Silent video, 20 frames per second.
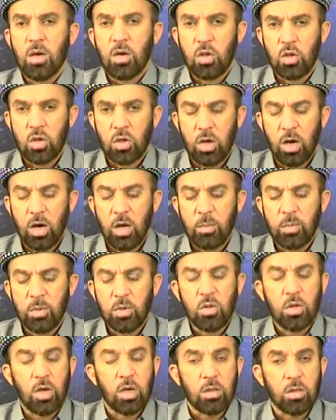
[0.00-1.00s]
الشيار بن
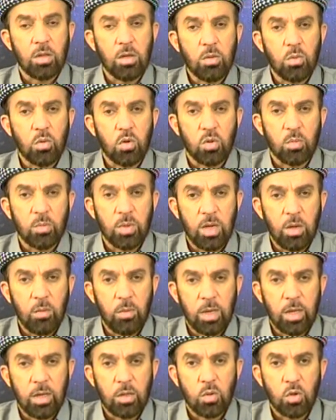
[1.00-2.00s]
شيطان دجمني
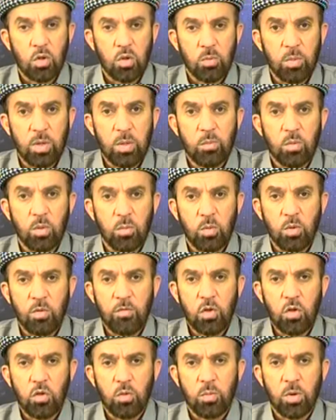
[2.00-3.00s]
ويا دجمن
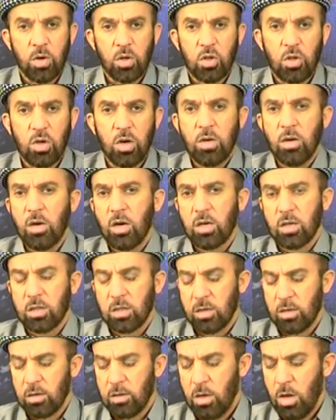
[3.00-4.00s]
بومروفيتش باشيا
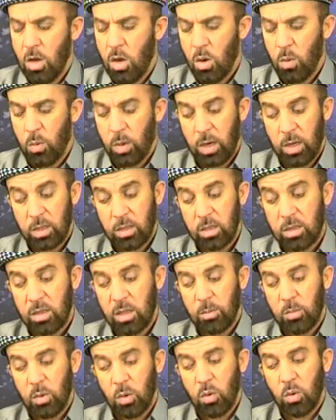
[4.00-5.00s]
ناكتن ولا
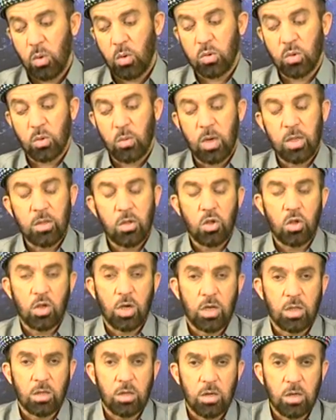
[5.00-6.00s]
تتبعوا خطوات
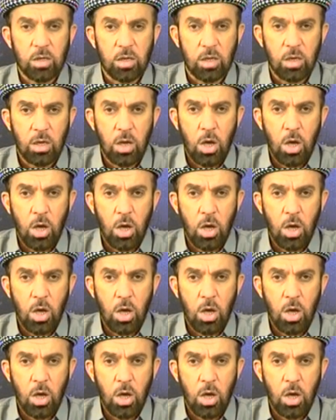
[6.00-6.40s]
الشيطان